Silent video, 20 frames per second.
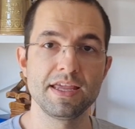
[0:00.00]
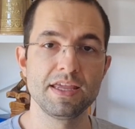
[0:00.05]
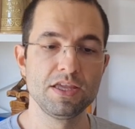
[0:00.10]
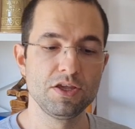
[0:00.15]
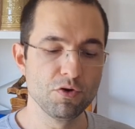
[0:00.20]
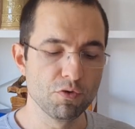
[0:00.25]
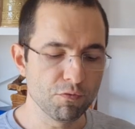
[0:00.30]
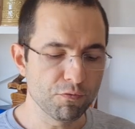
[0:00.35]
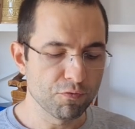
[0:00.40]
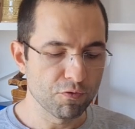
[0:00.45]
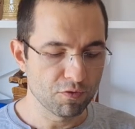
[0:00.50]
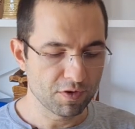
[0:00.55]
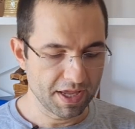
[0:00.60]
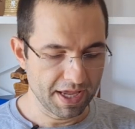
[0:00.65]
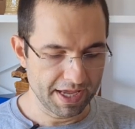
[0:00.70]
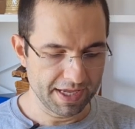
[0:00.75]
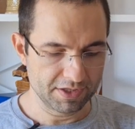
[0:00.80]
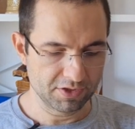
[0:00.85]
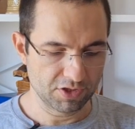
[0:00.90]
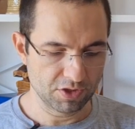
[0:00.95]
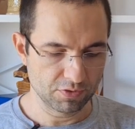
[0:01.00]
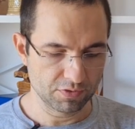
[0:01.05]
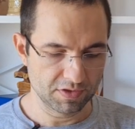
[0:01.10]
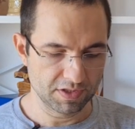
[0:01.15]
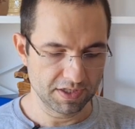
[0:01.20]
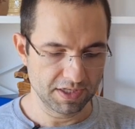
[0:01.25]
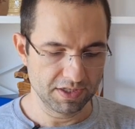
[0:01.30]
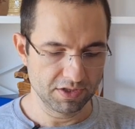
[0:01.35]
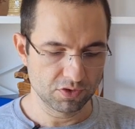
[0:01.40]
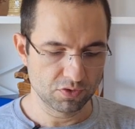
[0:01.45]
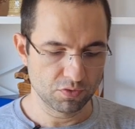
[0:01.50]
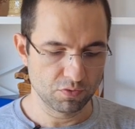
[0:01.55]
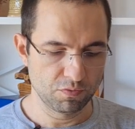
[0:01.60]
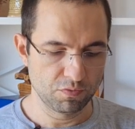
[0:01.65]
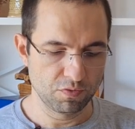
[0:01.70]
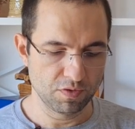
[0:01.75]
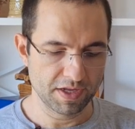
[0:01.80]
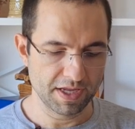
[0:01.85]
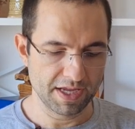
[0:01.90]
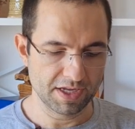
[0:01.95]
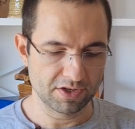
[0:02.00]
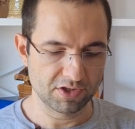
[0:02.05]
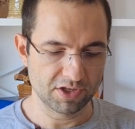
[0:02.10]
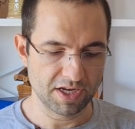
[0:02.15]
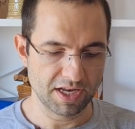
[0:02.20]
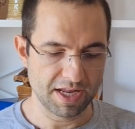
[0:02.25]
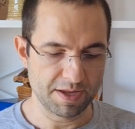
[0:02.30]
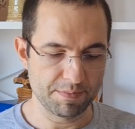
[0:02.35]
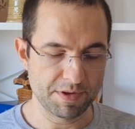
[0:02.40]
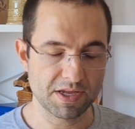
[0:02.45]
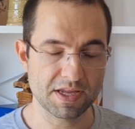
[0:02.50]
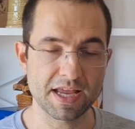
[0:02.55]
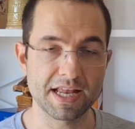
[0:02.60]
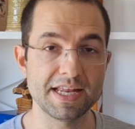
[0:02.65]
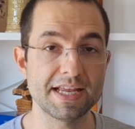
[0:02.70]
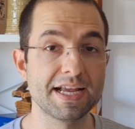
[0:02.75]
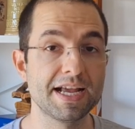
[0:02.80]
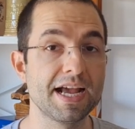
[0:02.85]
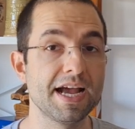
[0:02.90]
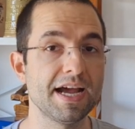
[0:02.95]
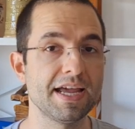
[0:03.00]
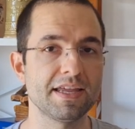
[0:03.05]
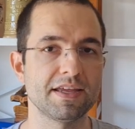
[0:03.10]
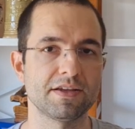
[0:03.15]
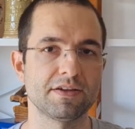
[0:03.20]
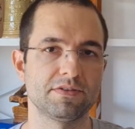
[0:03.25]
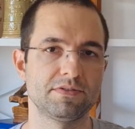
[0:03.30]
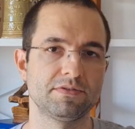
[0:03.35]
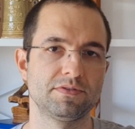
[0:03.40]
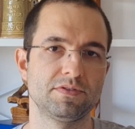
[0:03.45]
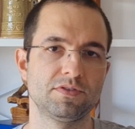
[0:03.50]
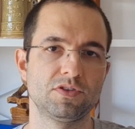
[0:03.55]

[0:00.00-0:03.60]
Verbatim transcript: E o foguete é o seguinte, o foguete ele, é ele ganha.